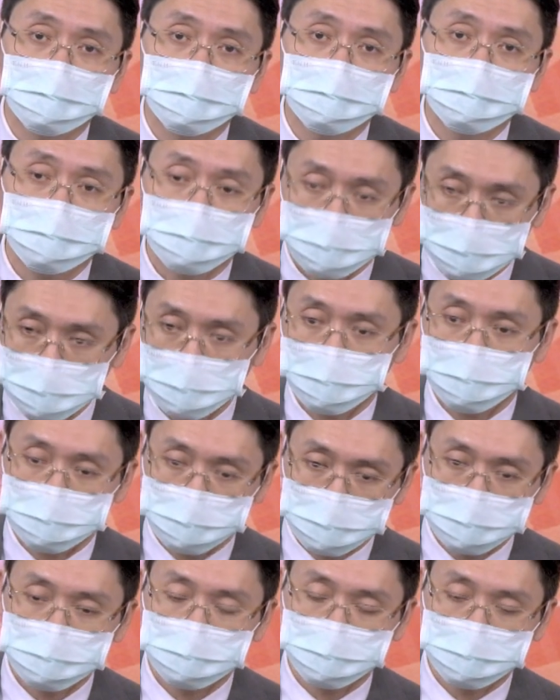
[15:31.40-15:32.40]
所以这个我
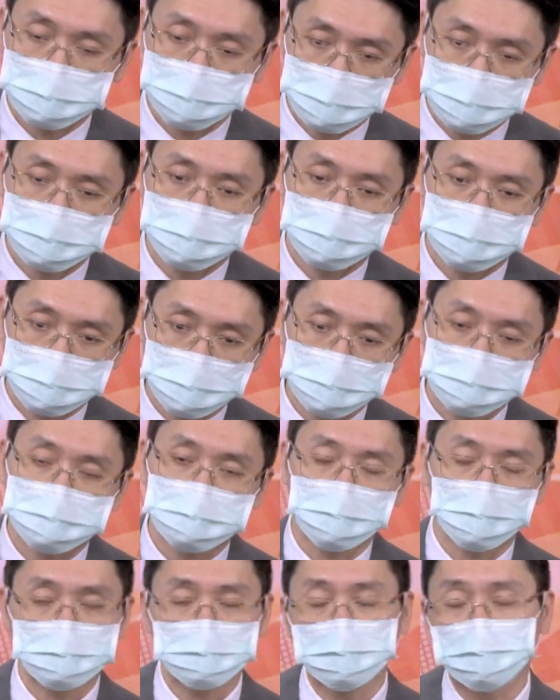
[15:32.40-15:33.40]
就是说，这个就是一个比
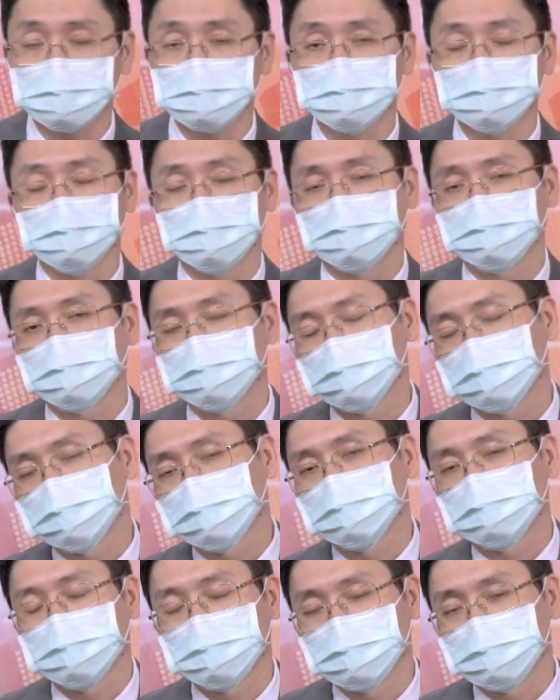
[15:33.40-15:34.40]
较效益。
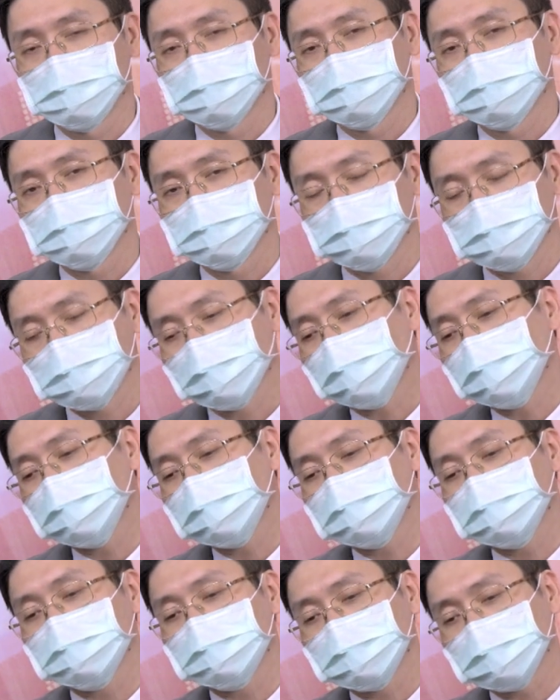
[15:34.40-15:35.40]
所以当
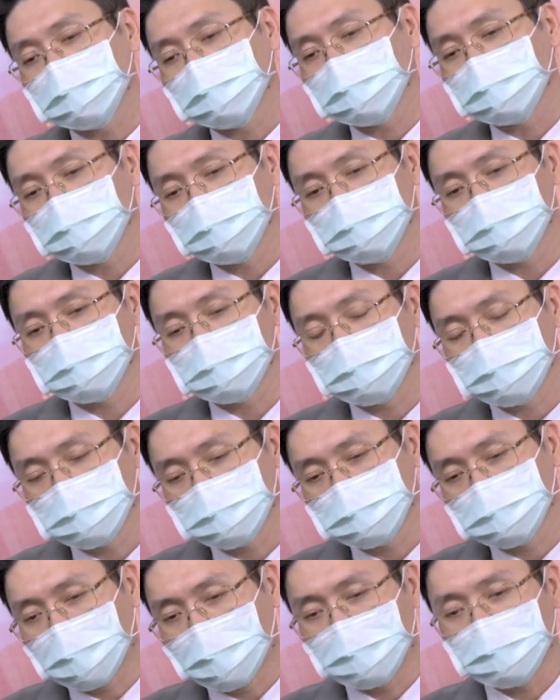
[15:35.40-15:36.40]
明年大家电池
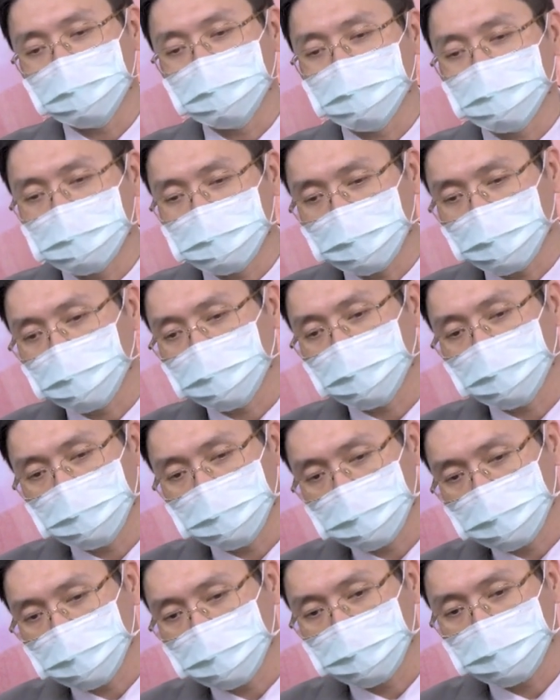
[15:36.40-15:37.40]
产业相关
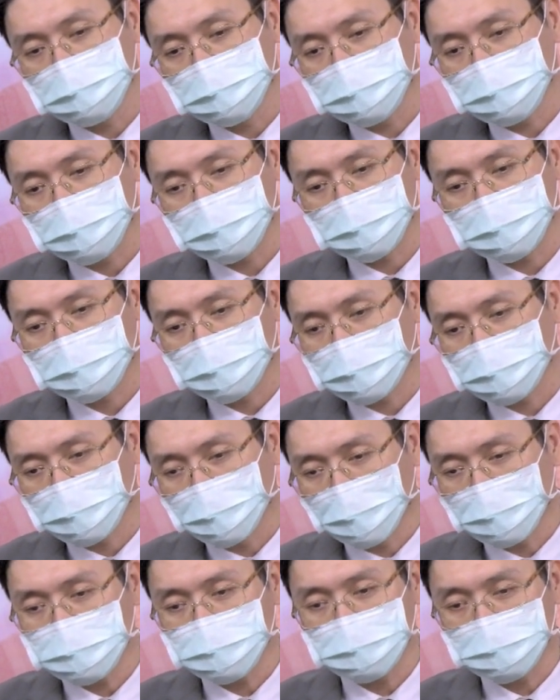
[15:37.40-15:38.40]
的电池
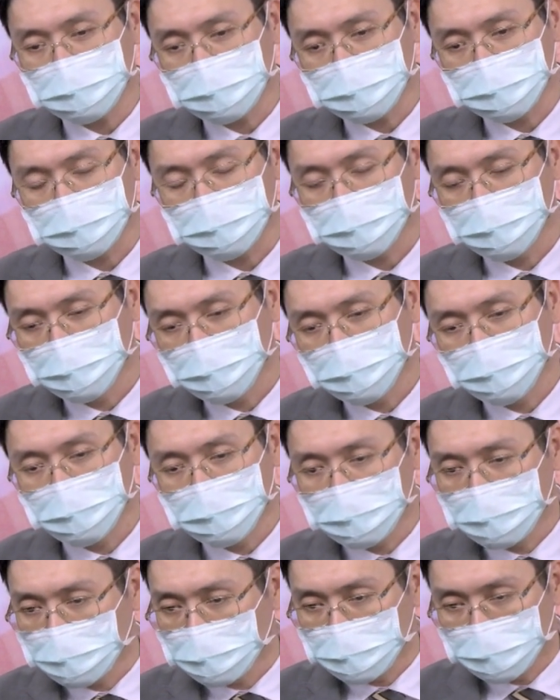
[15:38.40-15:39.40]
化学
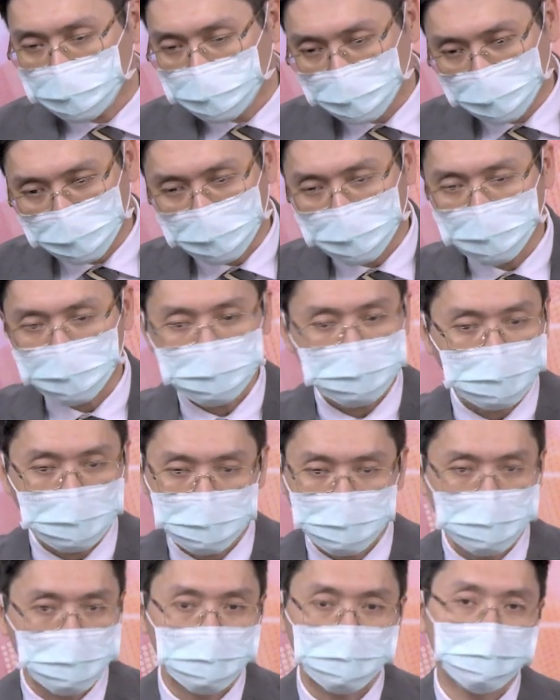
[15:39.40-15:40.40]
原料的产
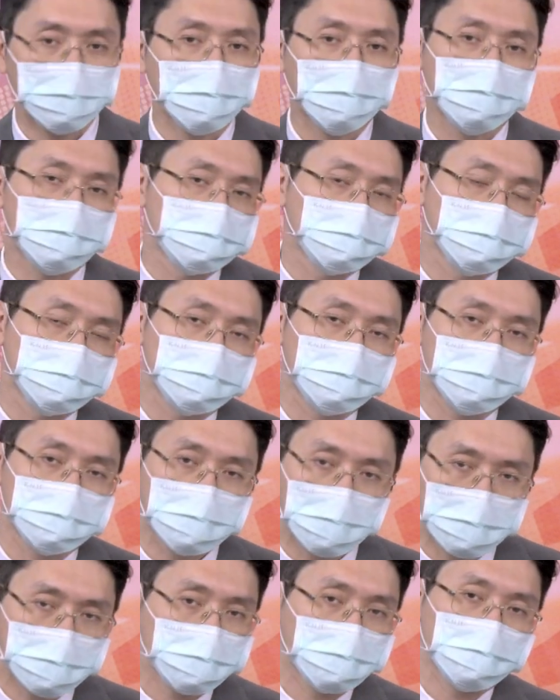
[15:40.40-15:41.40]
业都非常好的时候，
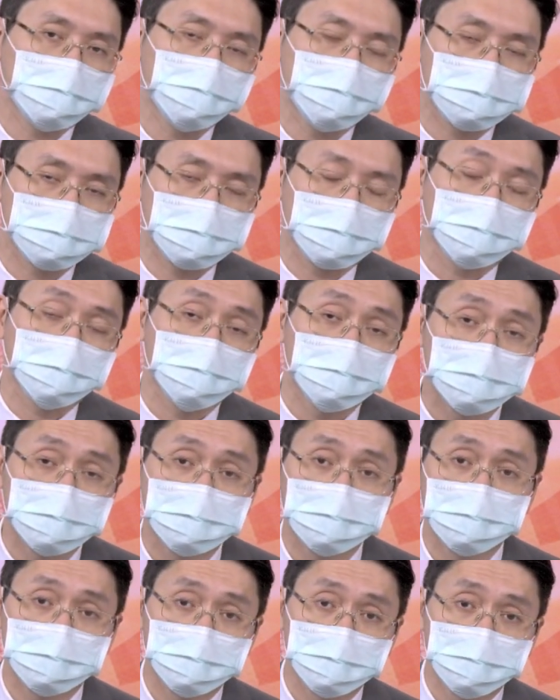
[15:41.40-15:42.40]
大家都在扩产，
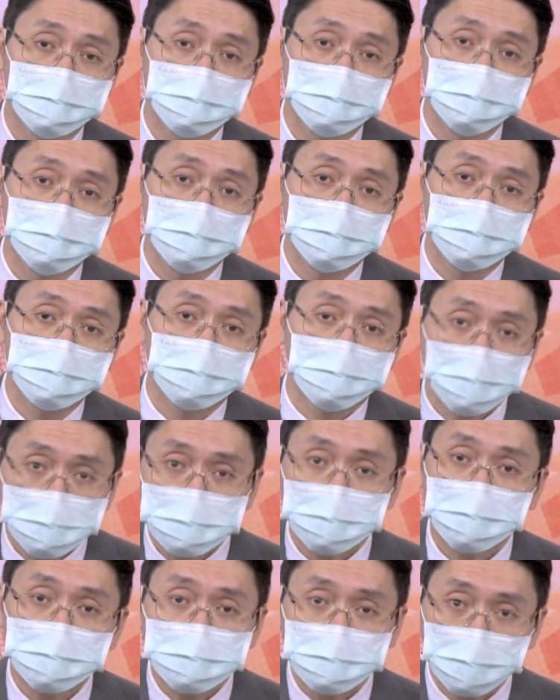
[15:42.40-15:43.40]
人
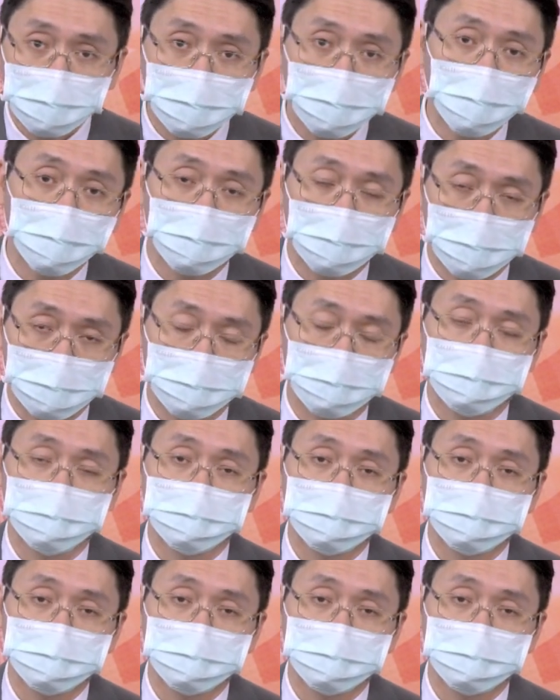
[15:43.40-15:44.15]
人有梦啊。